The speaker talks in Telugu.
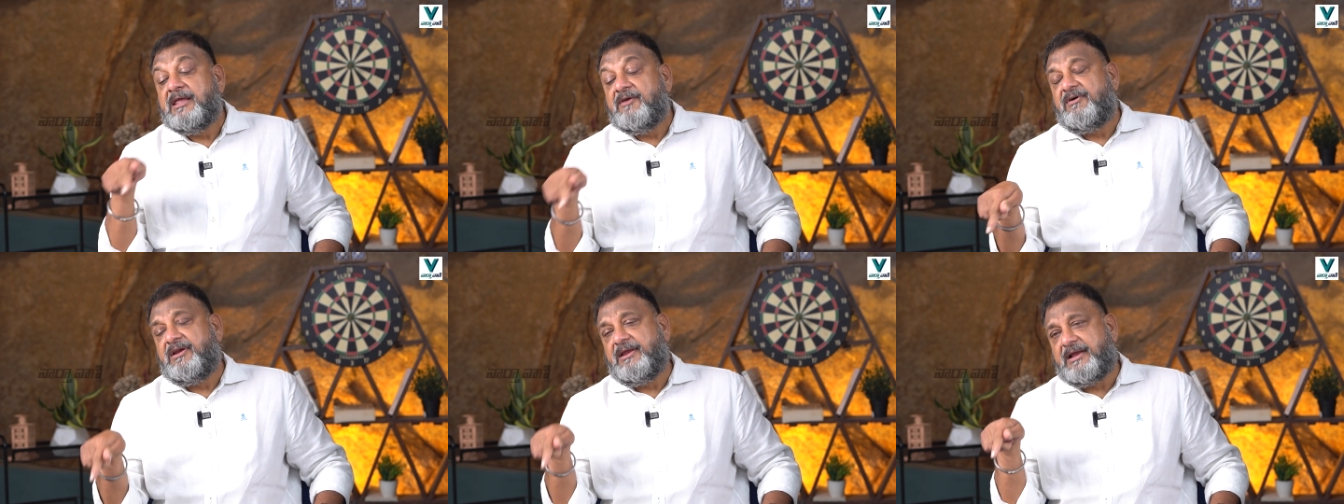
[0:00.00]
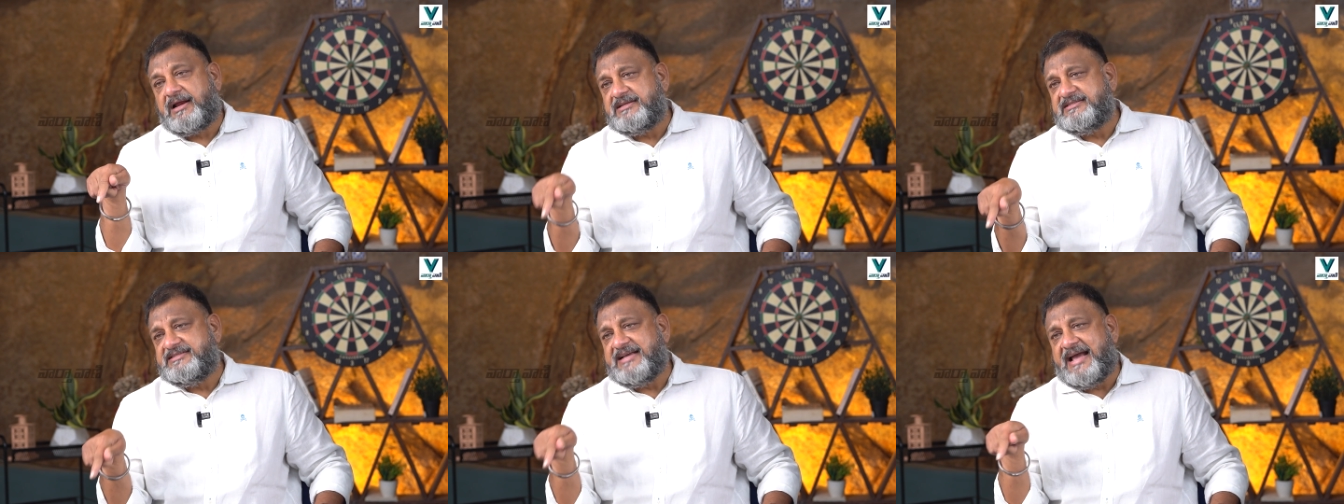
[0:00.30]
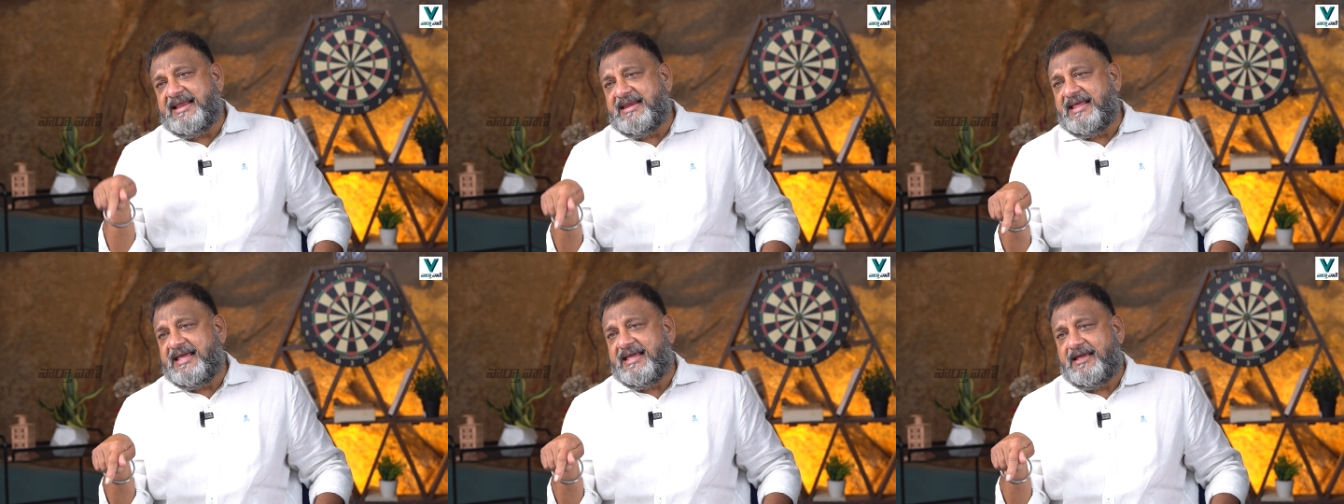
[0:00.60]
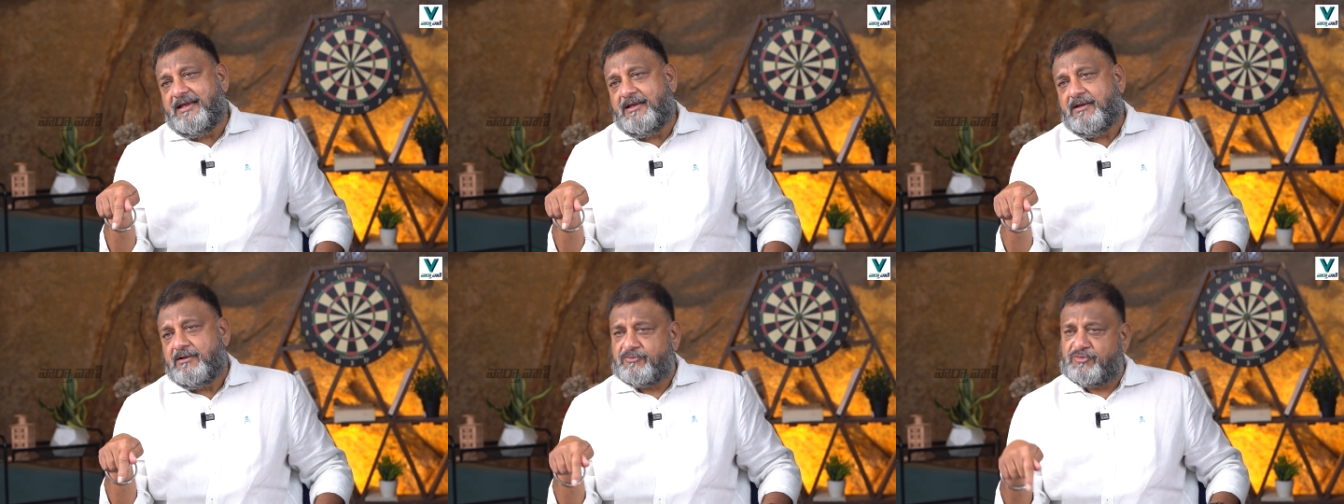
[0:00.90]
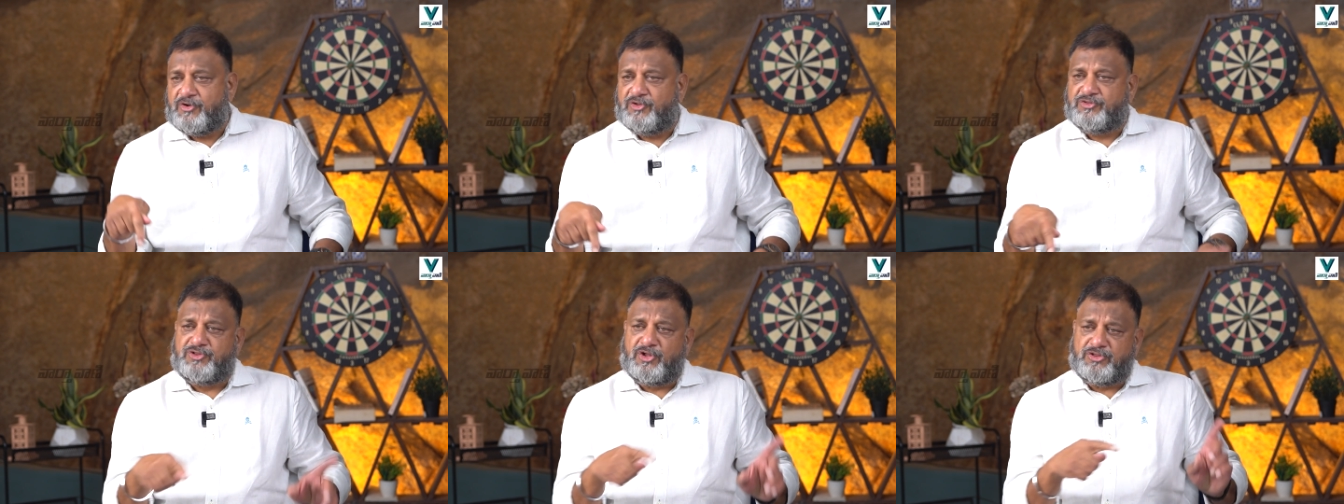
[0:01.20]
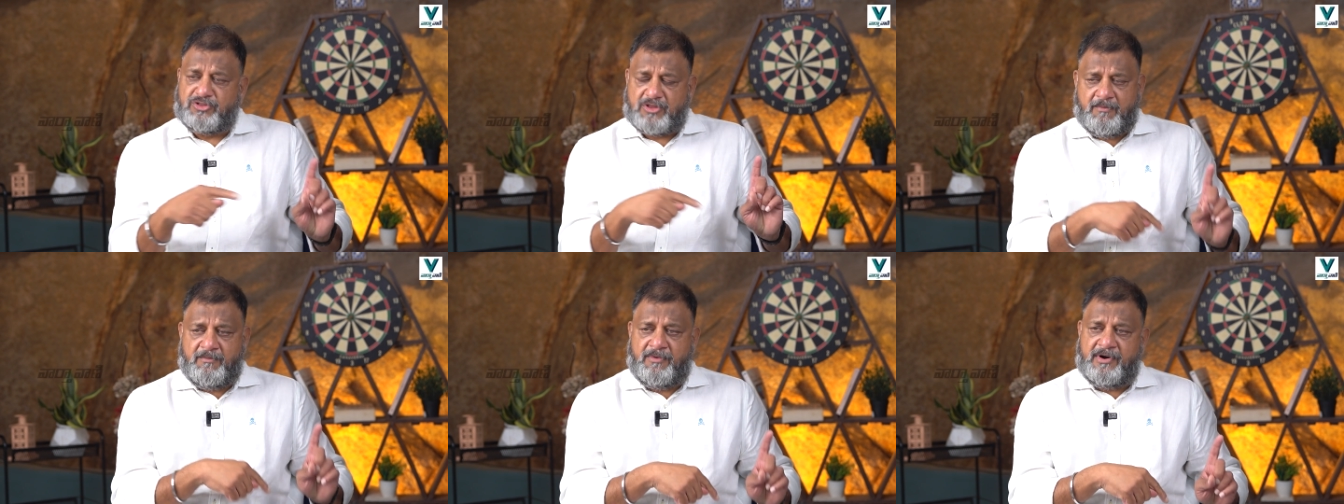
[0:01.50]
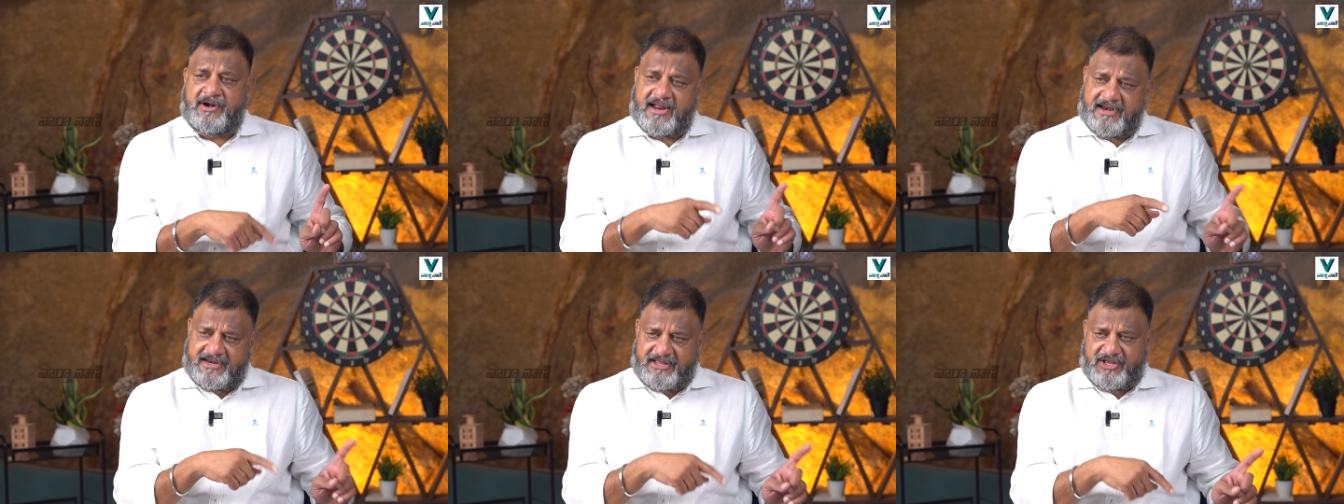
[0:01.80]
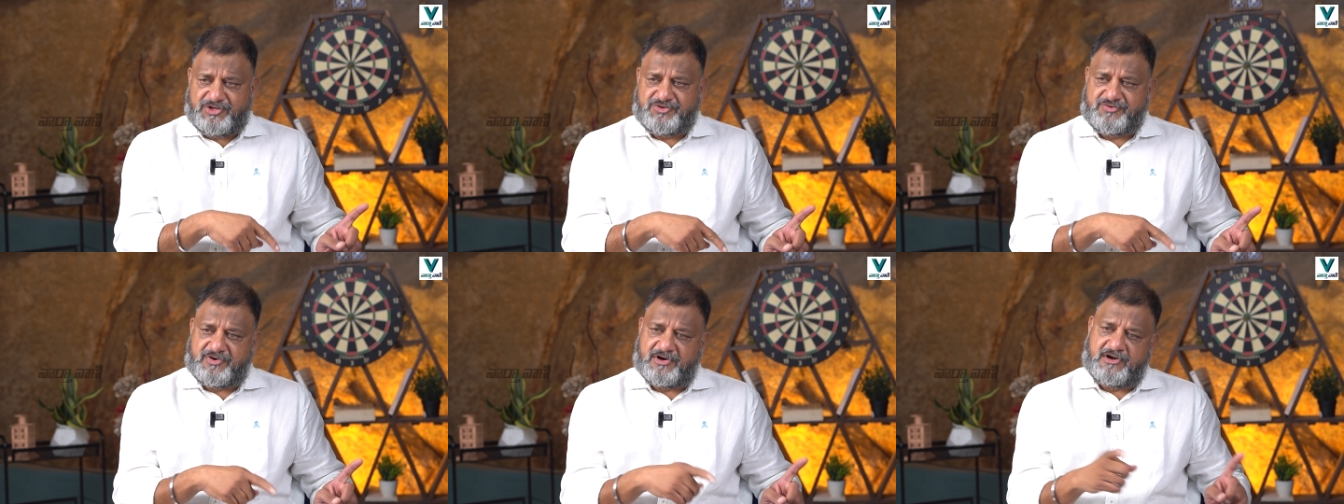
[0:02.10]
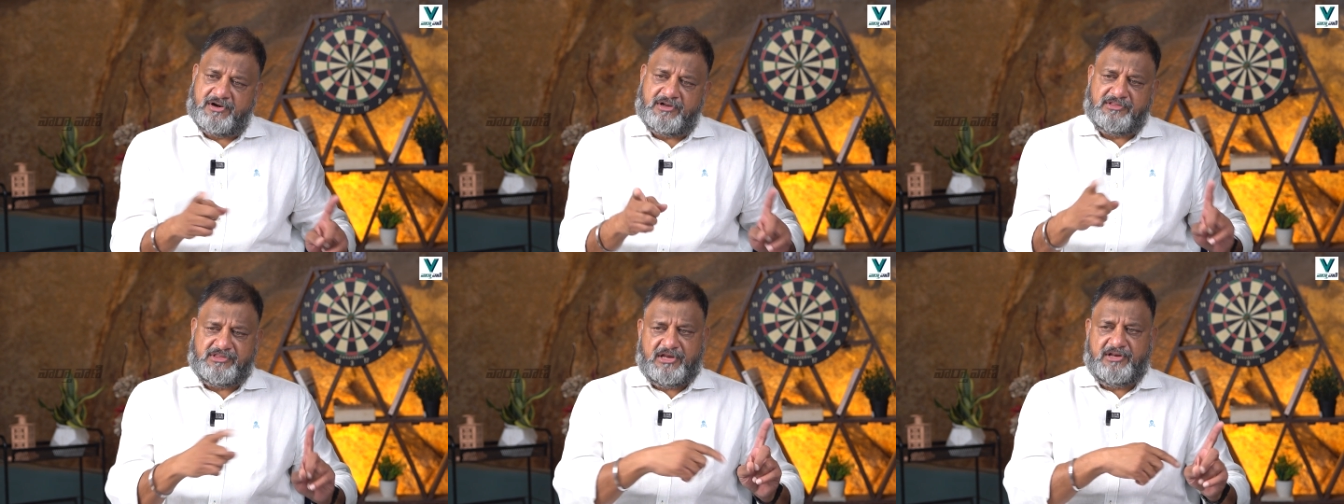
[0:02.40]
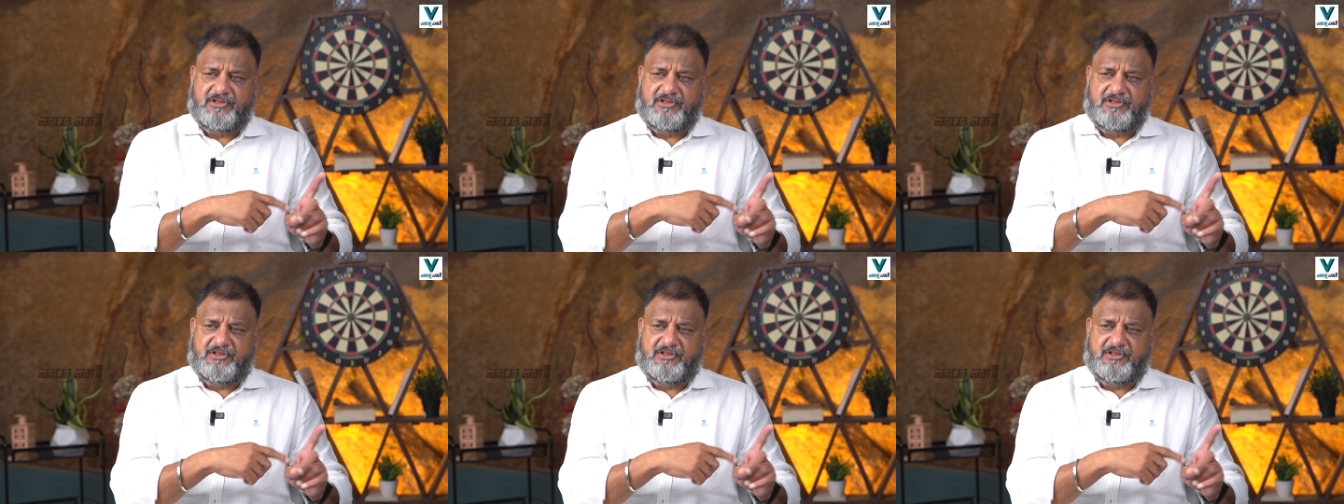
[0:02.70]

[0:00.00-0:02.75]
ఇవాళ ఇక్కడ జాయిన్ అయ్యి సొంత తమ్ముడిని ఆ నియోజకవర్గంలో